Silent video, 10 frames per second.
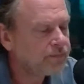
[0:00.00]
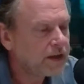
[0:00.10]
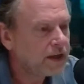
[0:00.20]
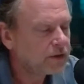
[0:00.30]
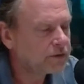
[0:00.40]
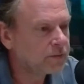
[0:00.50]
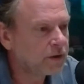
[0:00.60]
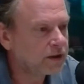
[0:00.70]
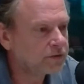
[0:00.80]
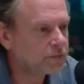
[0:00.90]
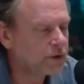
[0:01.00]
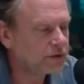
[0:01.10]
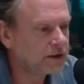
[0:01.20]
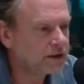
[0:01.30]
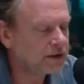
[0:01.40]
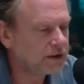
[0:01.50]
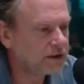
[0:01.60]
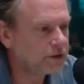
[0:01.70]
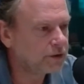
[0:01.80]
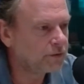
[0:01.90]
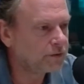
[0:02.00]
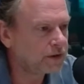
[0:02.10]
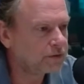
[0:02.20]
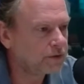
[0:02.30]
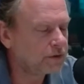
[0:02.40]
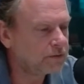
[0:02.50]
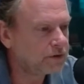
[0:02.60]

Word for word: które mają zbiorniki i to oferują.